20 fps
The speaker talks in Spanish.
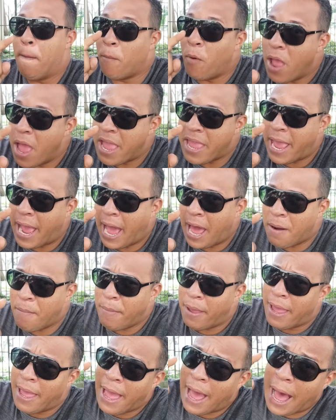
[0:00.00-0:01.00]
voy a
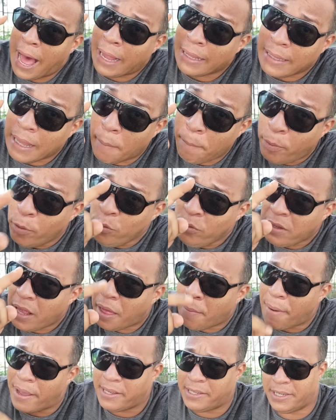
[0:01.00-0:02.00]
llegarme hasta Punta
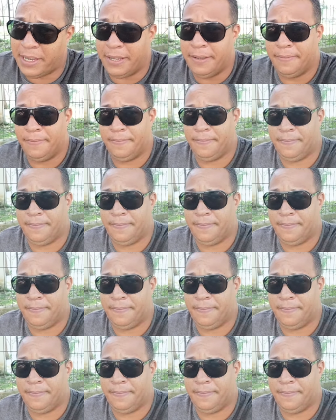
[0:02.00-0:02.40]
de Maicí.